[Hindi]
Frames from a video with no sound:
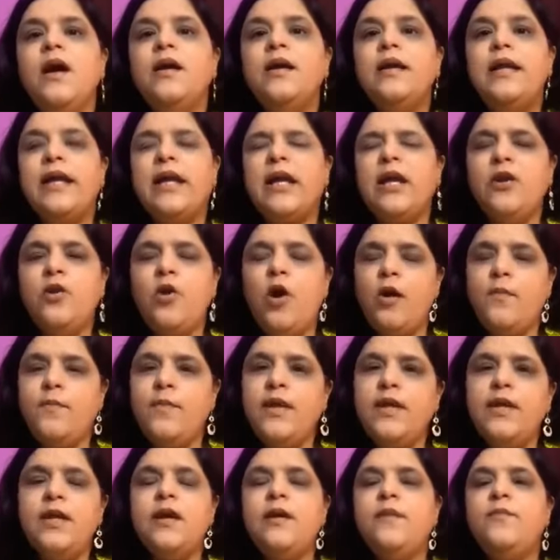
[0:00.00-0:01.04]
लेकिन
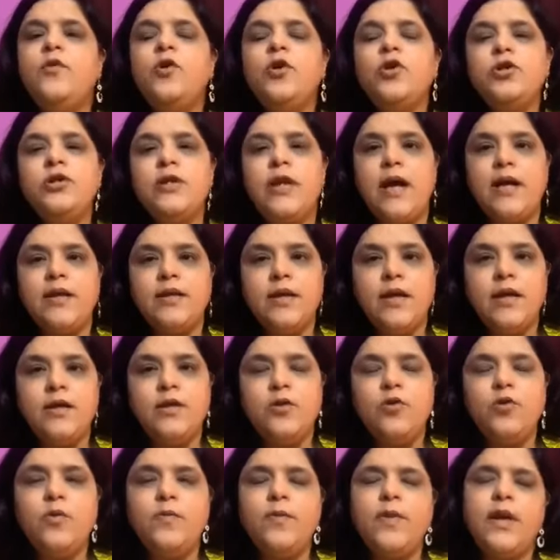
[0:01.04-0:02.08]
नॉर्मली हम लोग श्राद्ध के
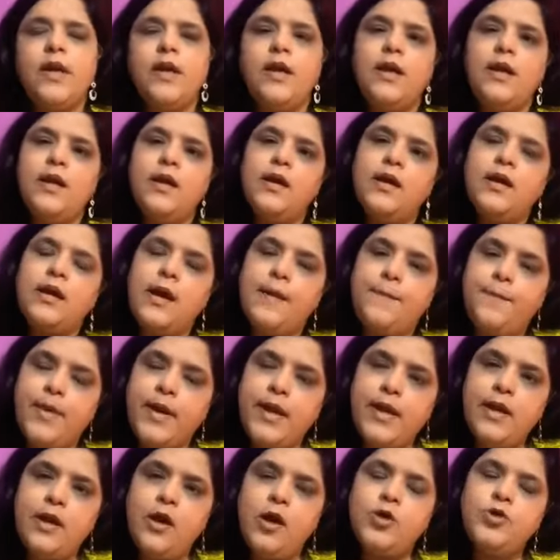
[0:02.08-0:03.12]
दिनों में
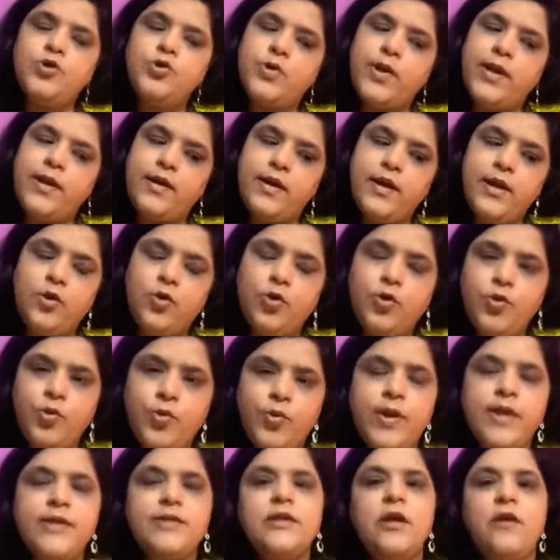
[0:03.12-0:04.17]
कपड़े और ज्वेलरी को
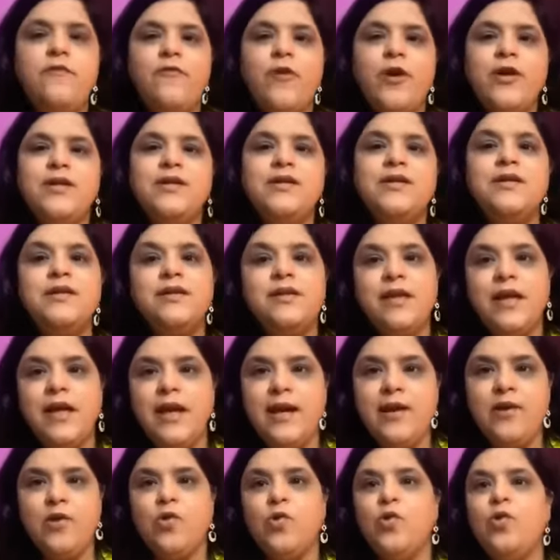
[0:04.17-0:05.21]
थोड़ा सा अवॉइड करते
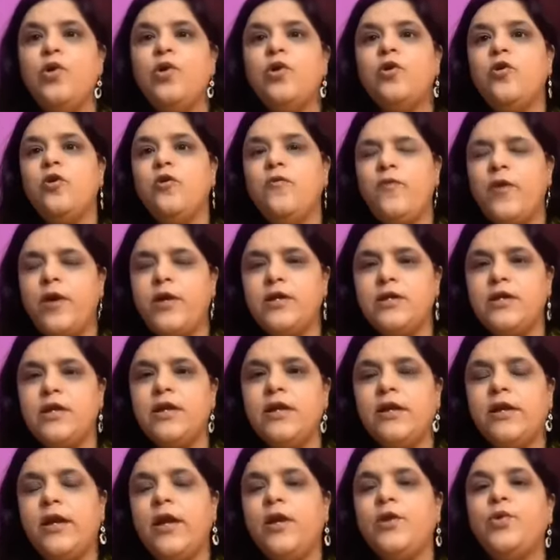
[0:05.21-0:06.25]
हैं गोल्ड को अवॉइड
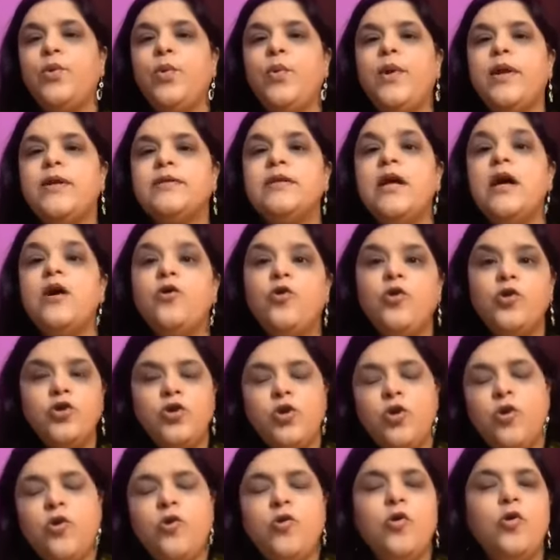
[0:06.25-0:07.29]
करते हैं थोड़ा सा कुछ
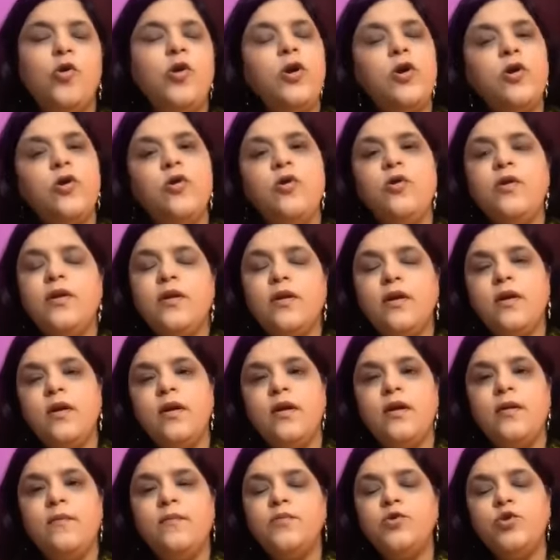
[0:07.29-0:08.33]
लोग गोल्ड को
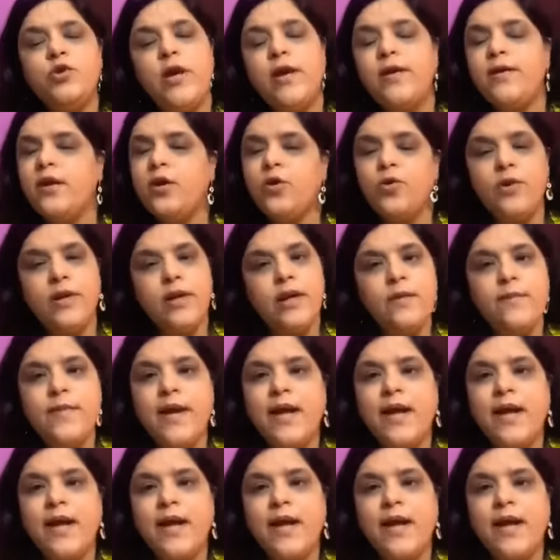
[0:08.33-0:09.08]
ज्वेलरी को नहीं